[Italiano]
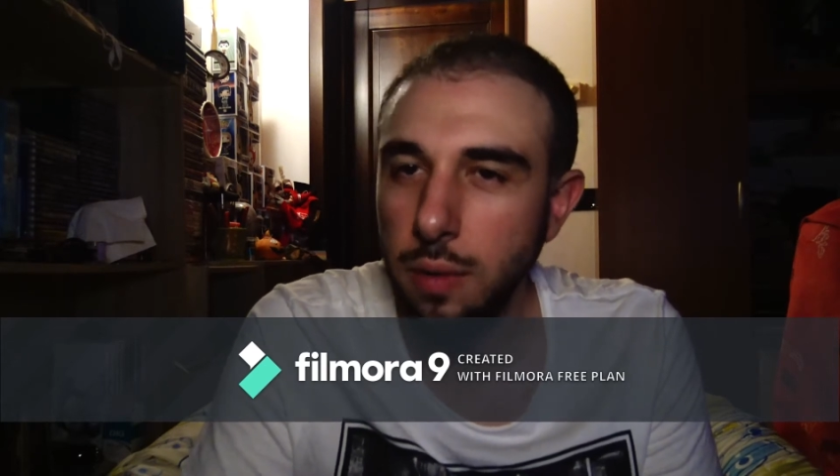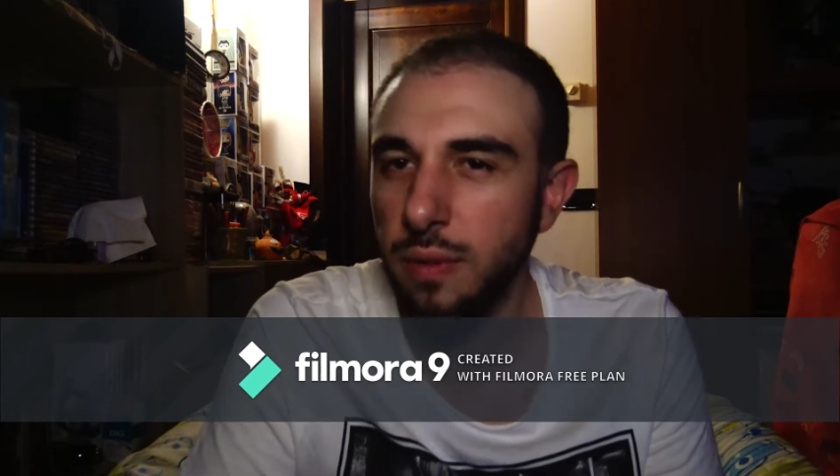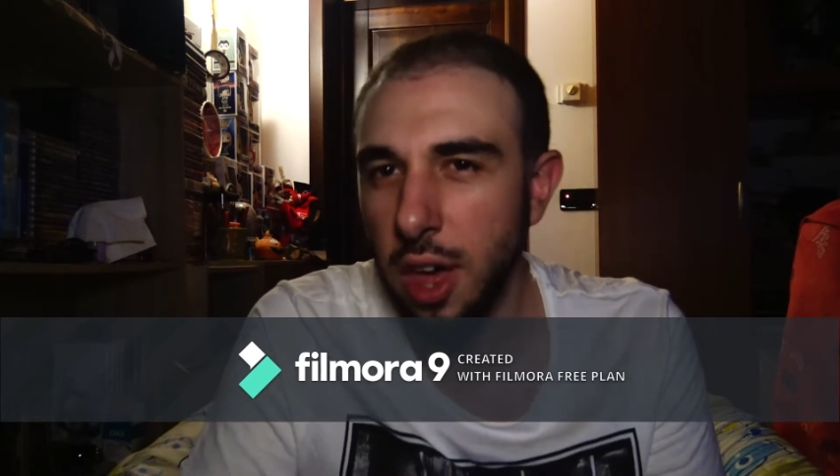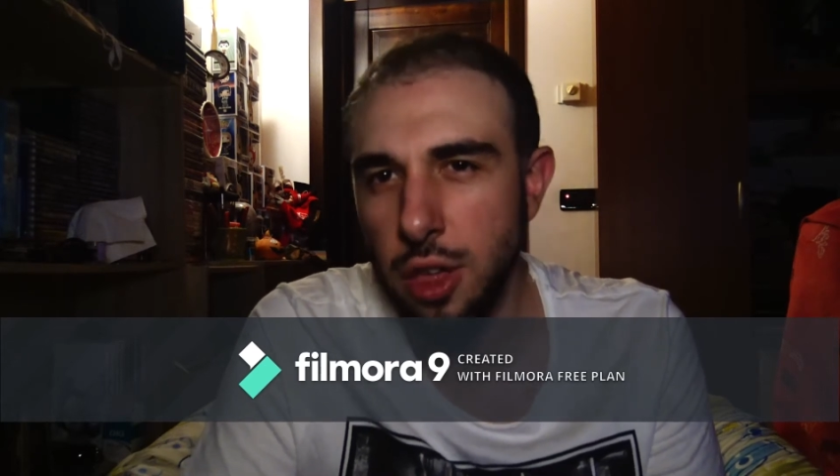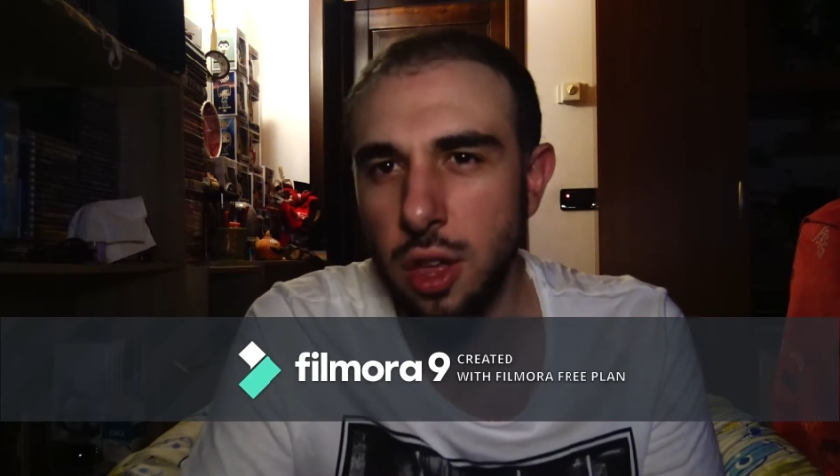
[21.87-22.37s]

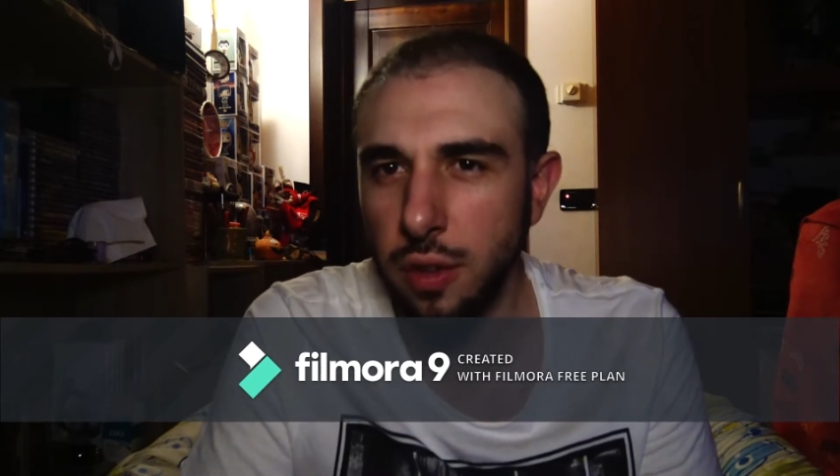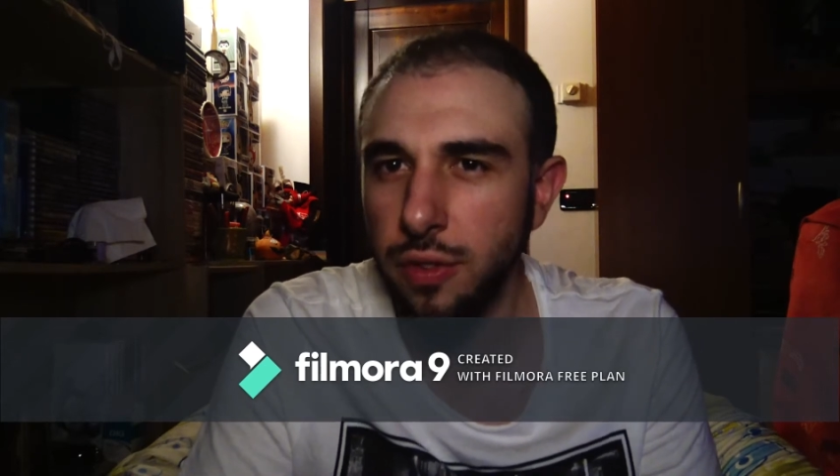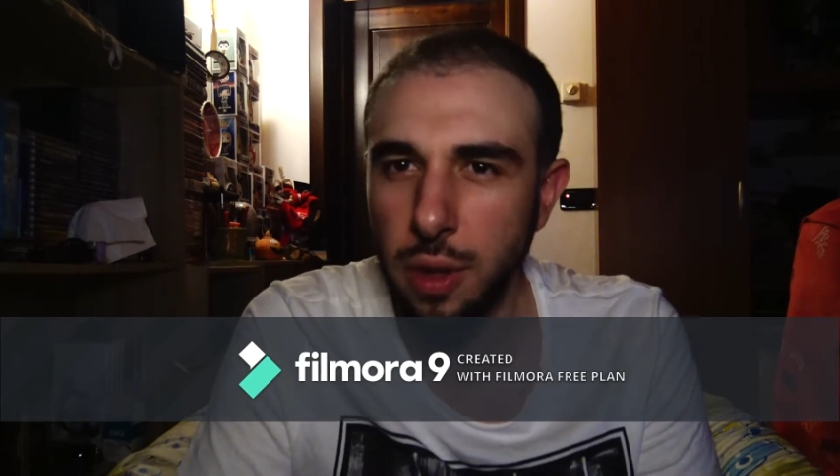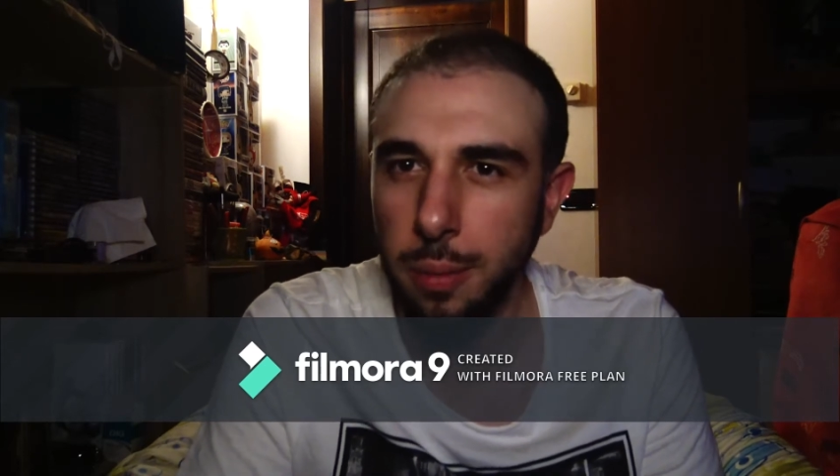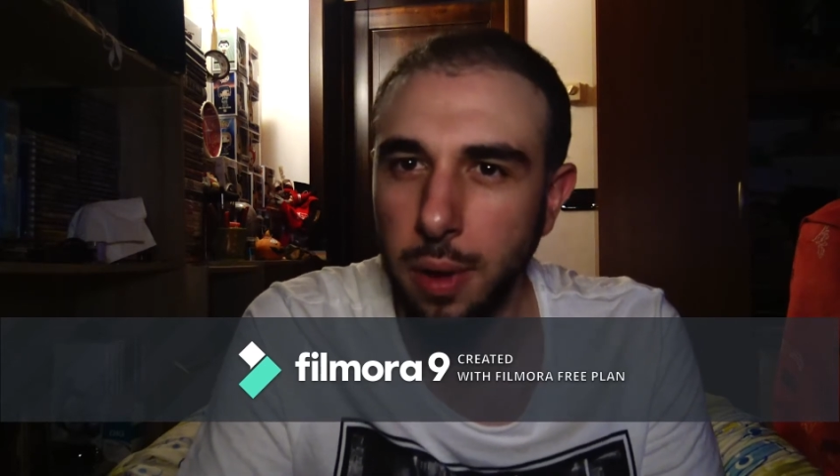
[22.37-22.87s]
invece il
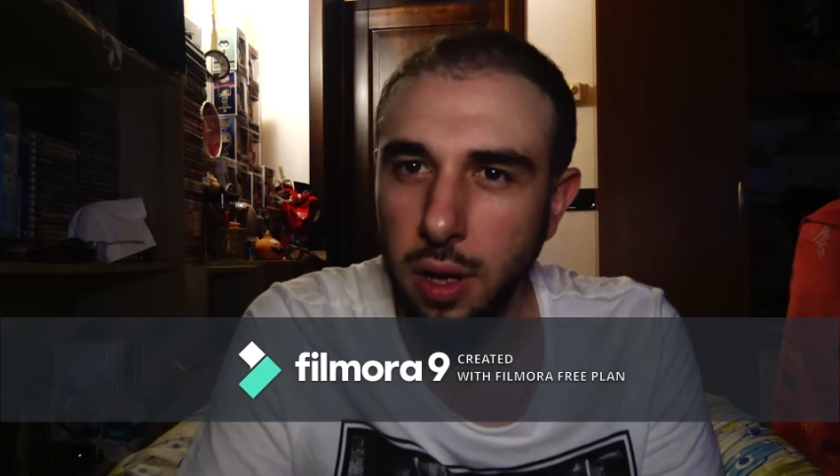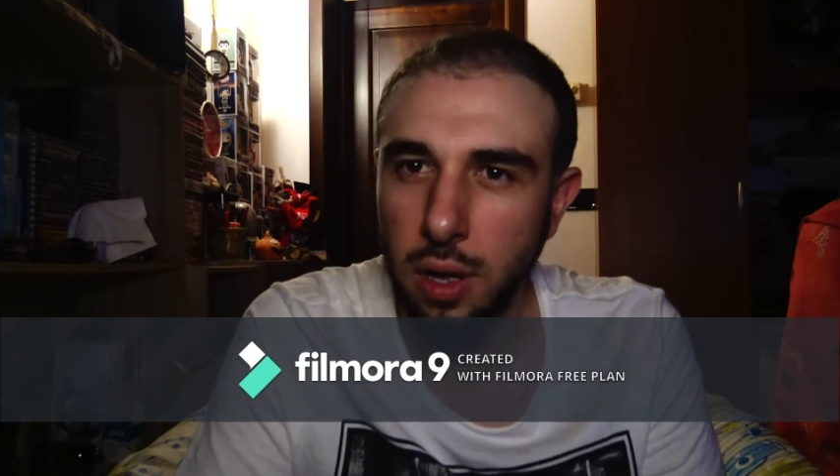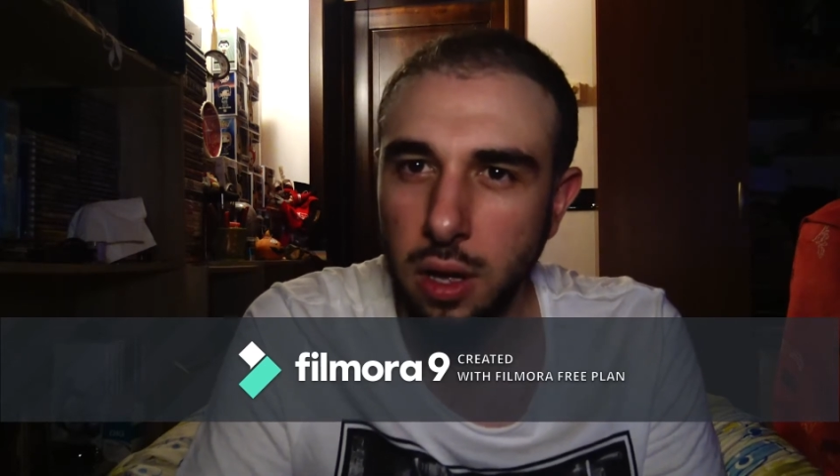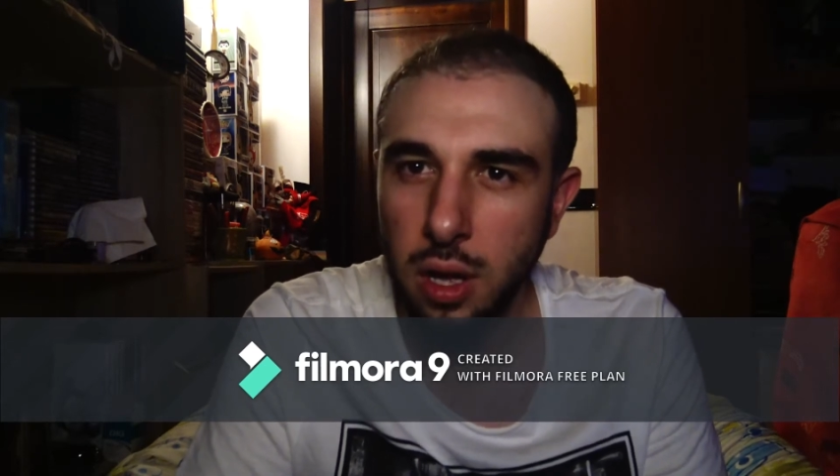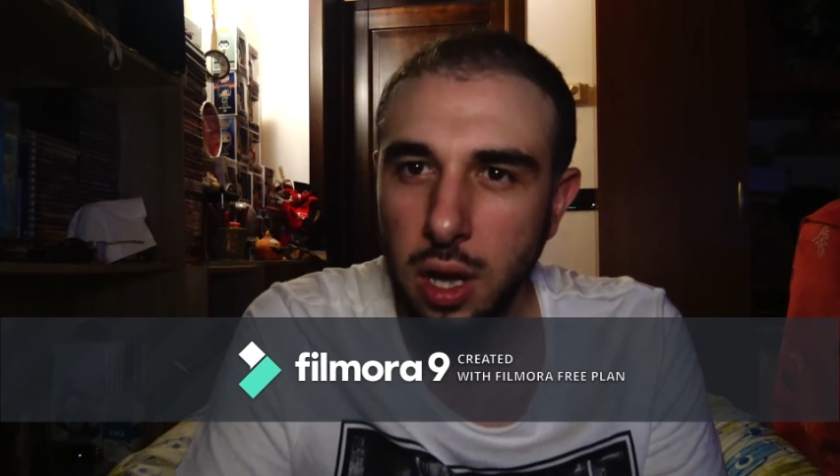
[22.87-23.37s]

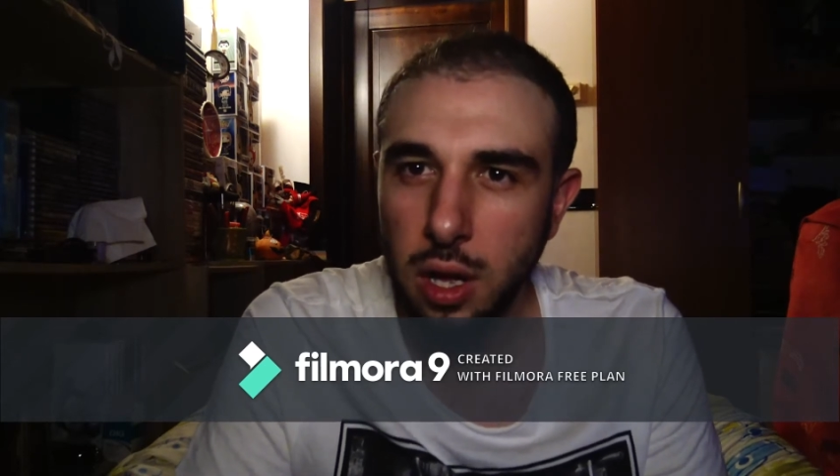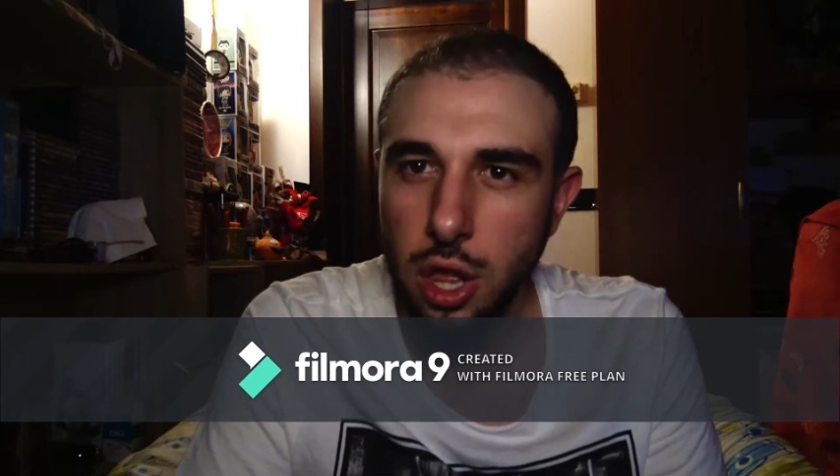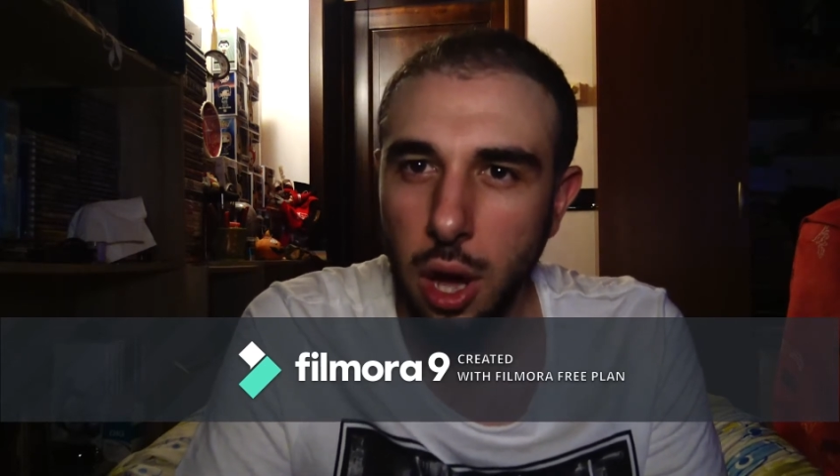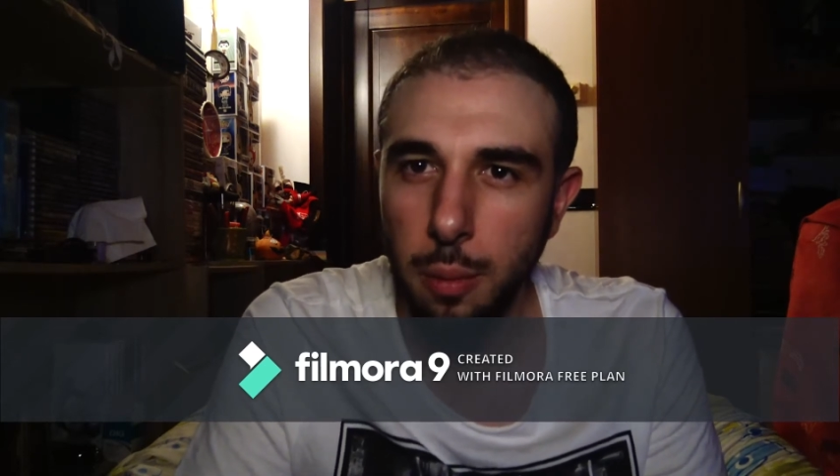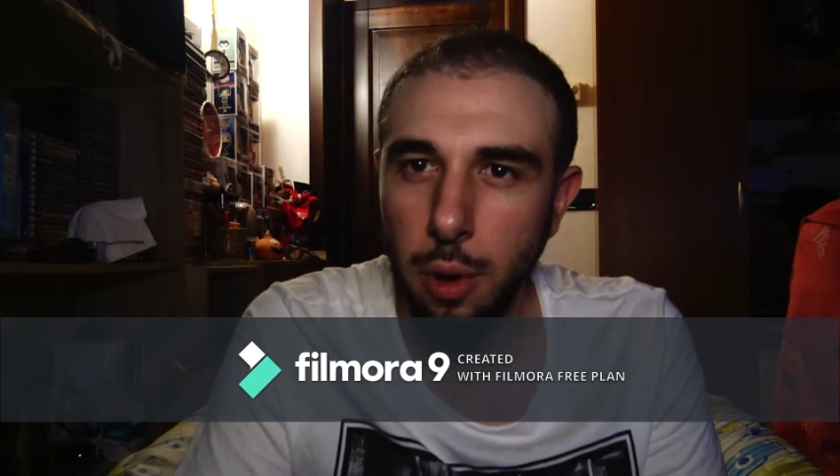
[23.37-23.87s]
film cioè,
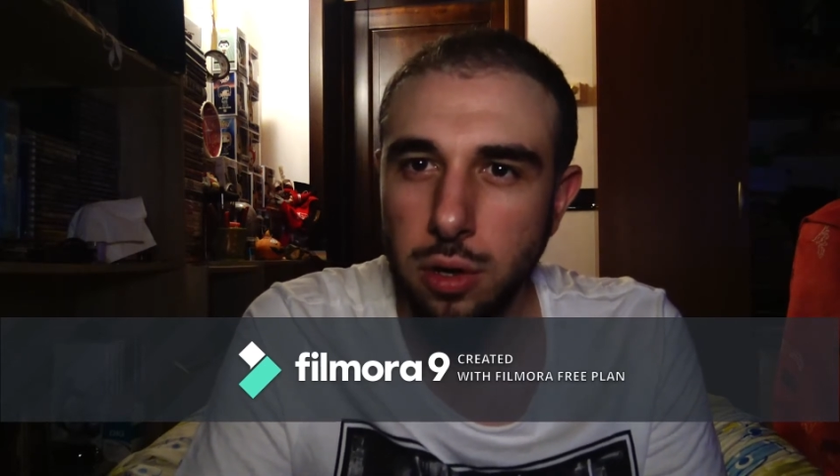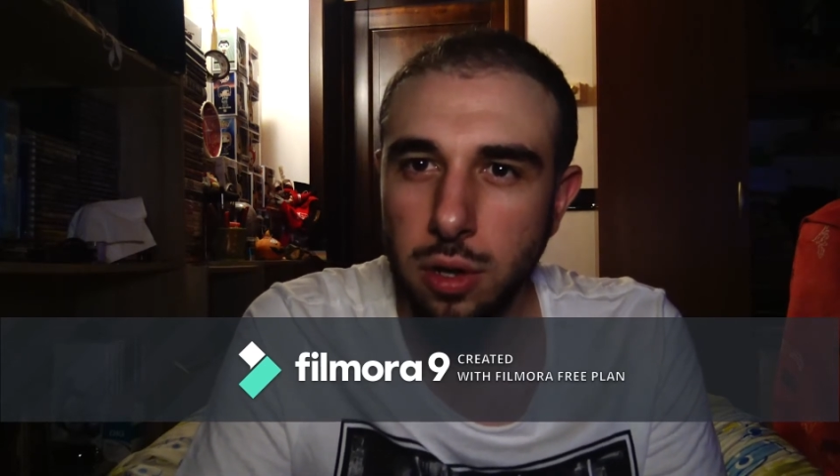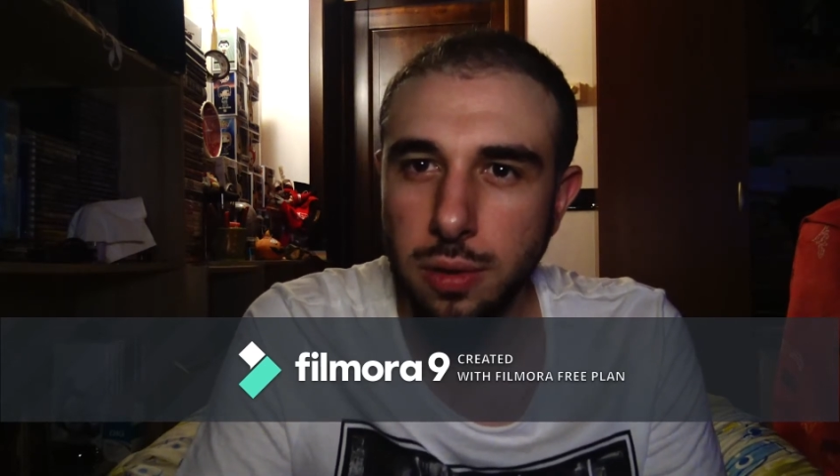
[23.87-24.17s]
cioè molto,